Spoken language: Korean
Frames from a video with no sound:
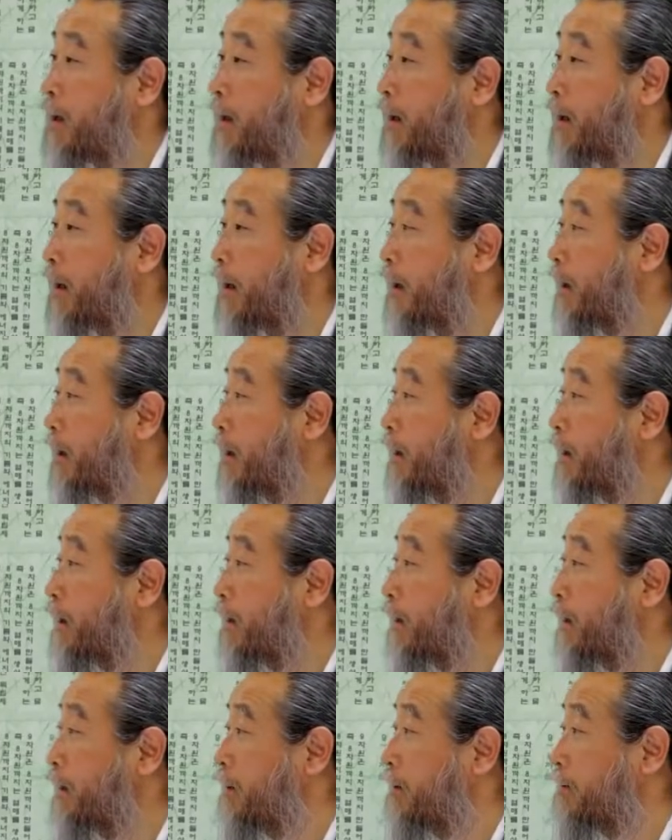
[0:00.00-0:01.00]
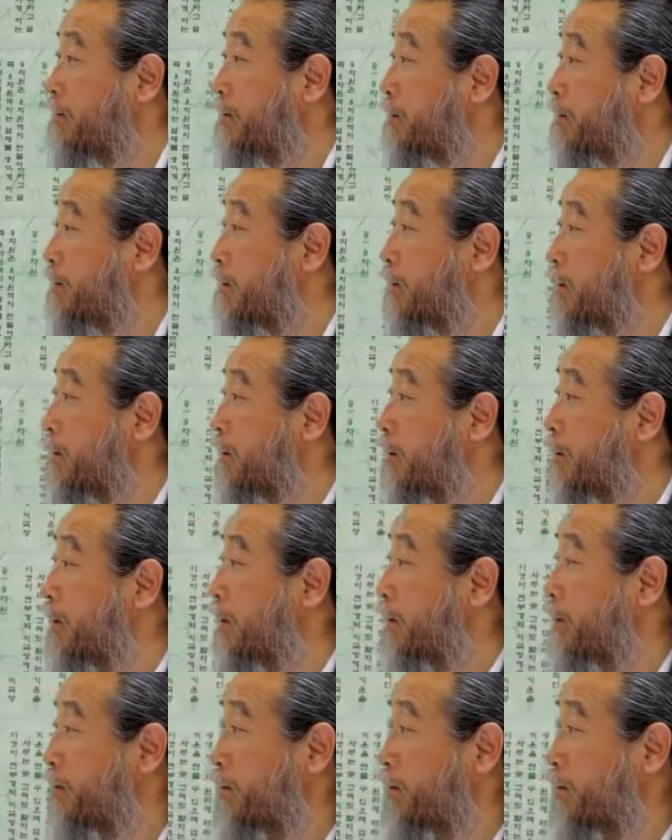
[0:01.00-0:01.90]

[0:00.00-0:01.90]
아, 어,